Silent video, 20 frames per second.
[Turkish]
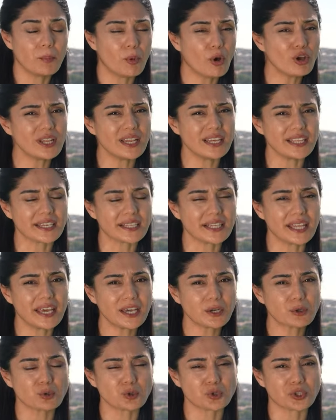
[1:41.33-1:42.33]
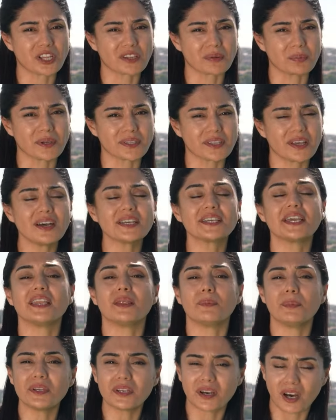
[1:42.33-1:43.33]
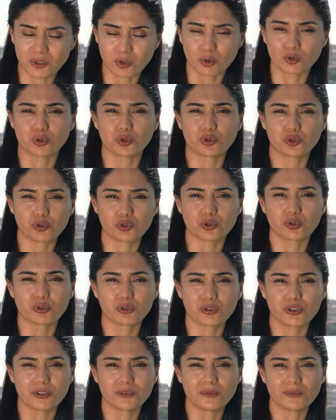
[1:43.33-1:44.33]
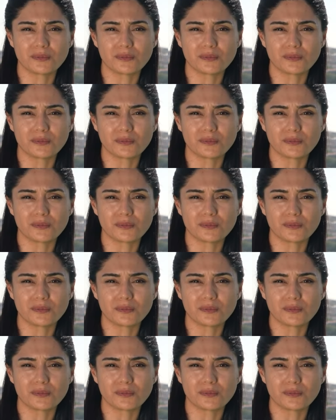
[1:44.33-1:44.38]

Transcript: Böylelikle kuşatmada yeni bir hat oluşturuldu.